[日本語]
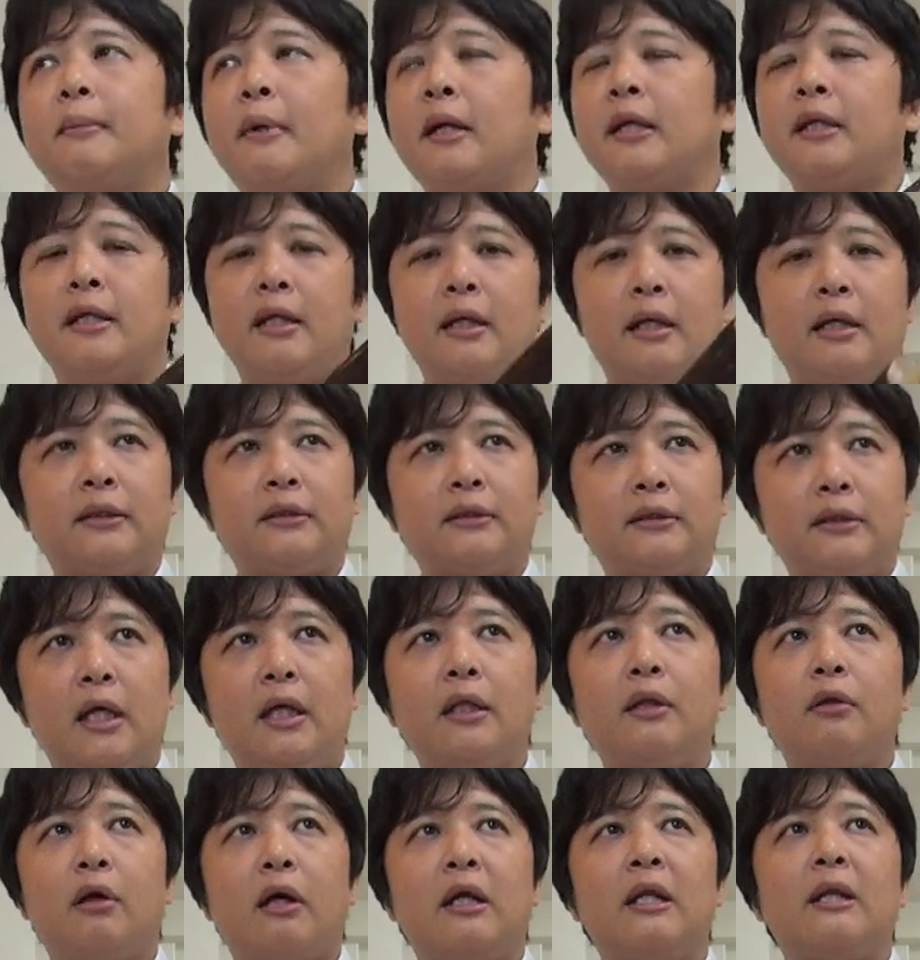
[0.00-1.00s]
まあ、秀勝
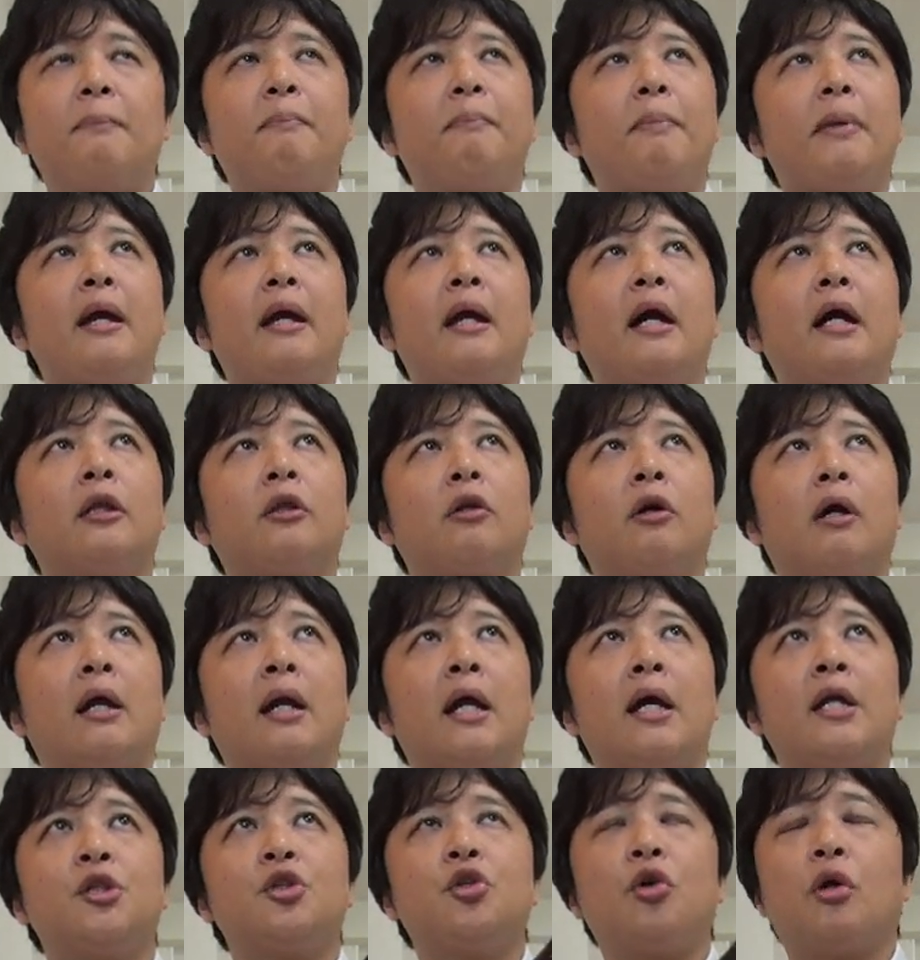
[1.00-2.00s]
管とか立平管とか
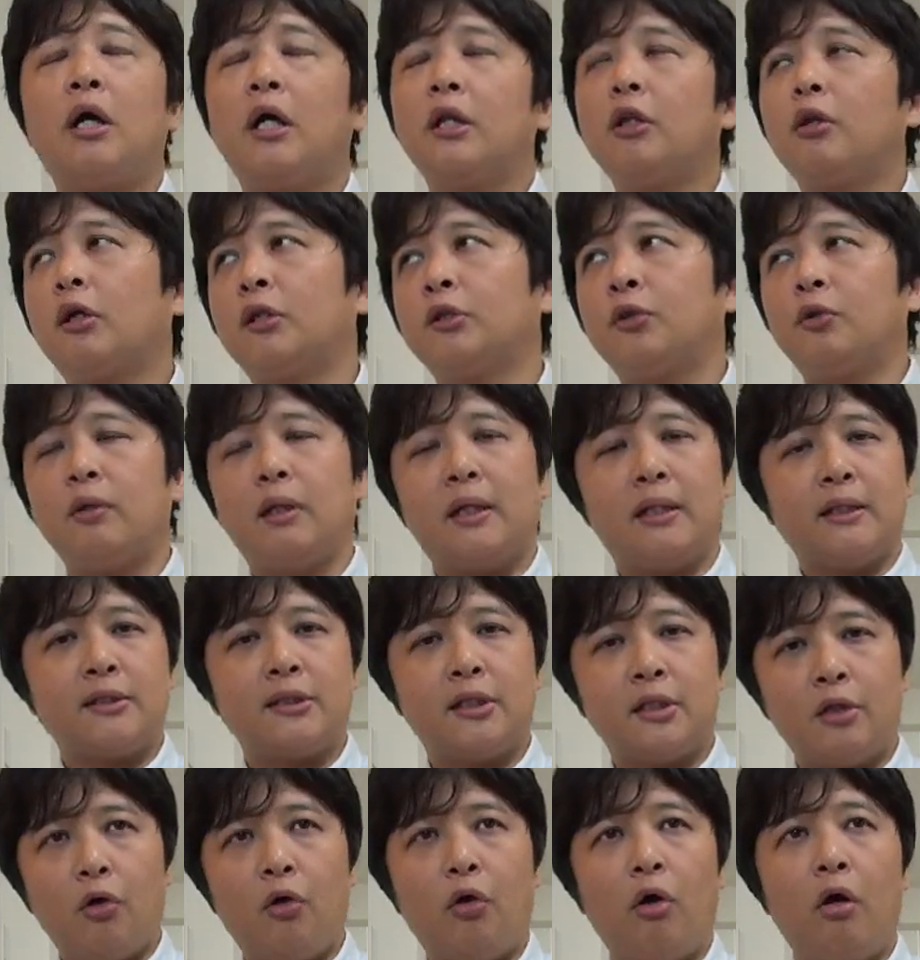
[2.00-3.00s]
蘭城管とかそうなんで
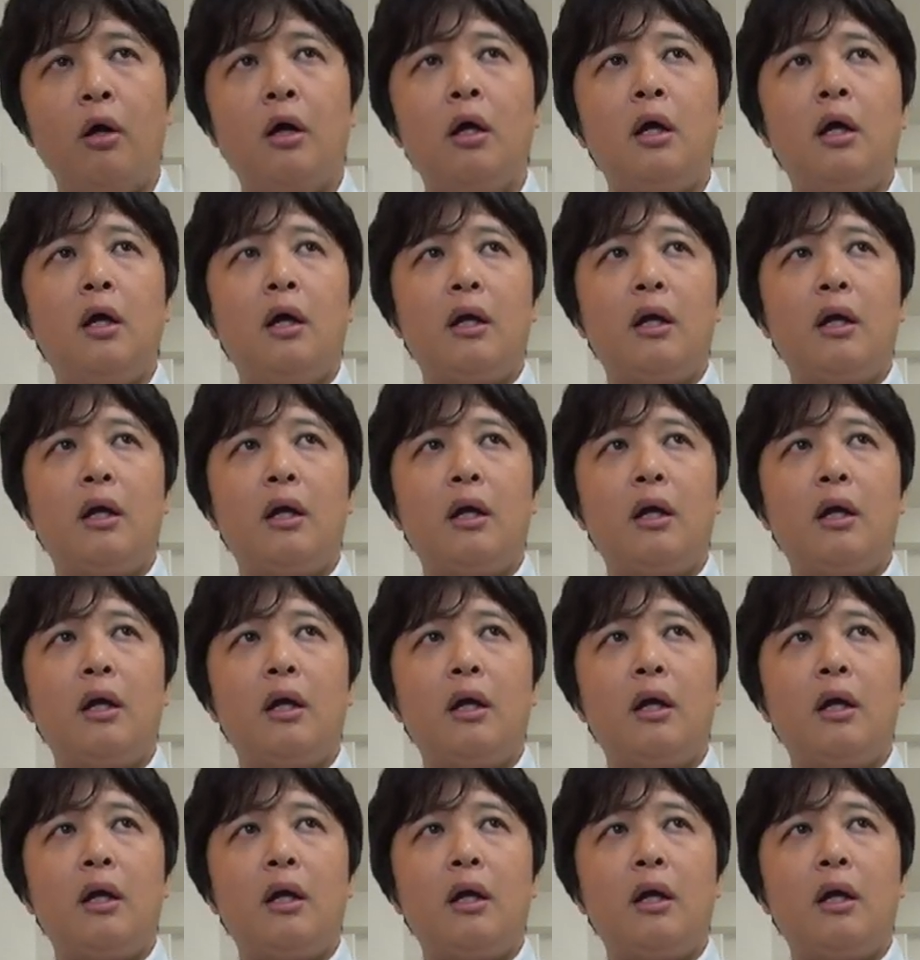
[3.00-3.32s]
すけど、